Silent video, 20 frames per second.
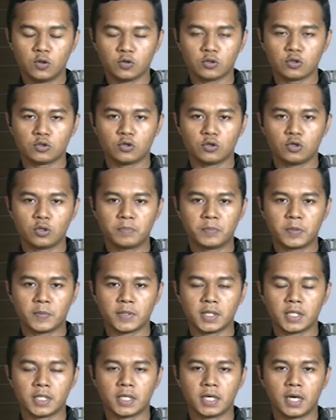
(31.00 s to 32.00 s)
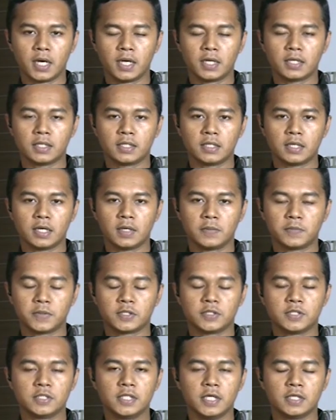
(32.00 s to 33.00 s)
untuk pemilihan eh,
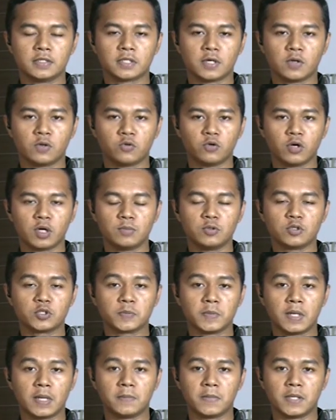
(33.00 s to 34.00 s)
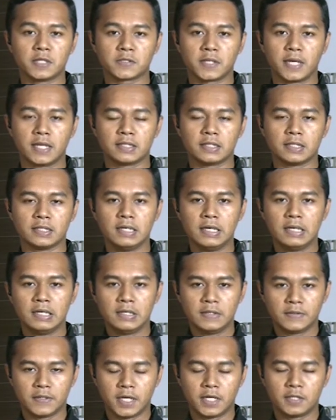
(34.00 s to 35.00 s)
presiden tahun 2019 nanti.
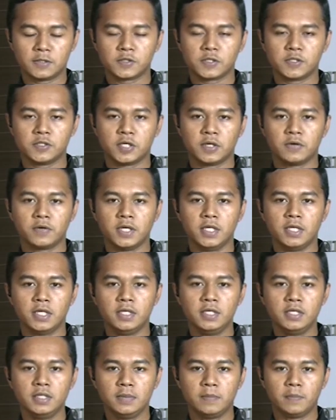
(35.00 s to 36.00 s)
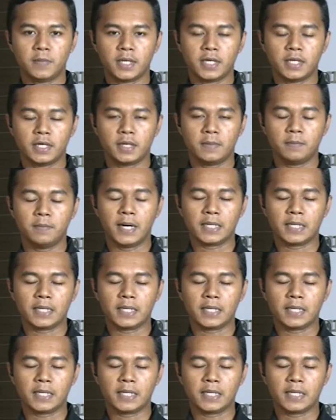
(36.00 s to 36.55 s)
Dan sejauh ini pada